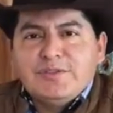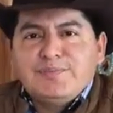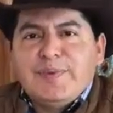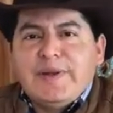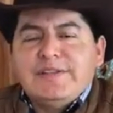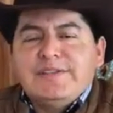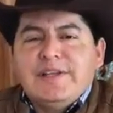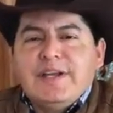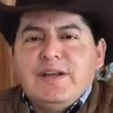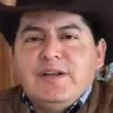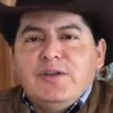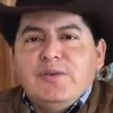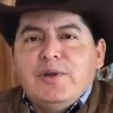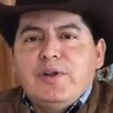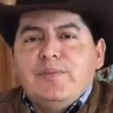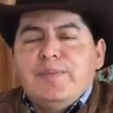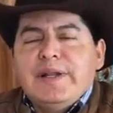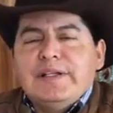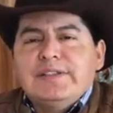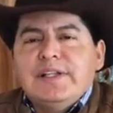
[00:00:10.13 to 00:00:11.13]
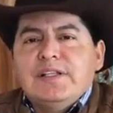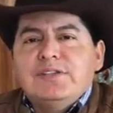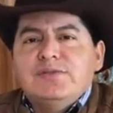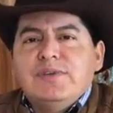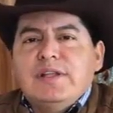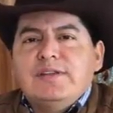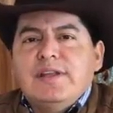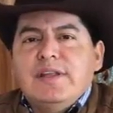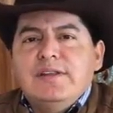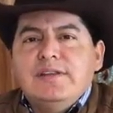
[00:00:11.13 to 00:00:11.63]
Después y bueno, para hacerles
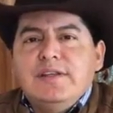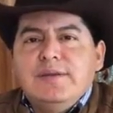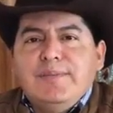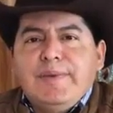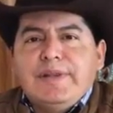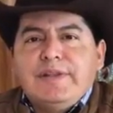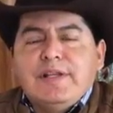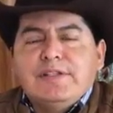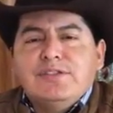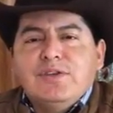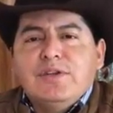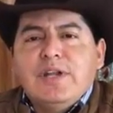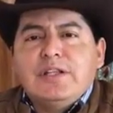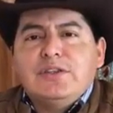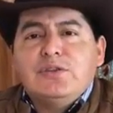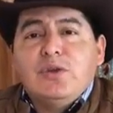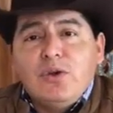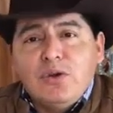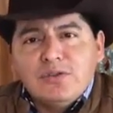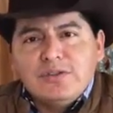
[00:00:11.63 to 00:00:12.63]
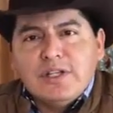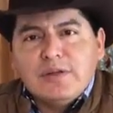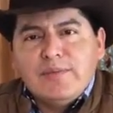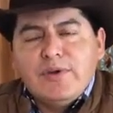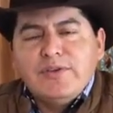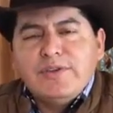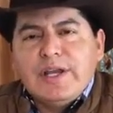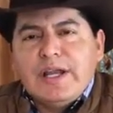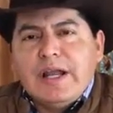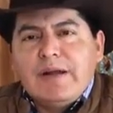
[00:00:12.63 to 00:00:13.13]
una atenta invitación a todos los
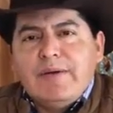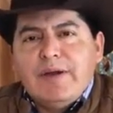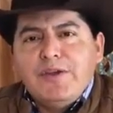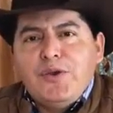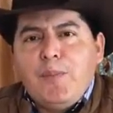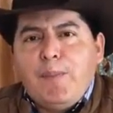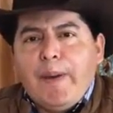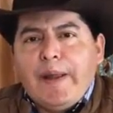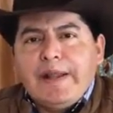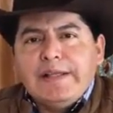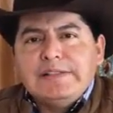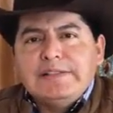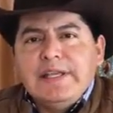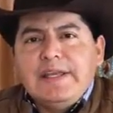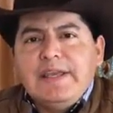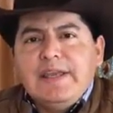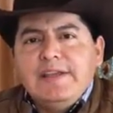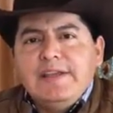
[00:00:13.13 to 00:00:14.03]
hermanos de a caballo para este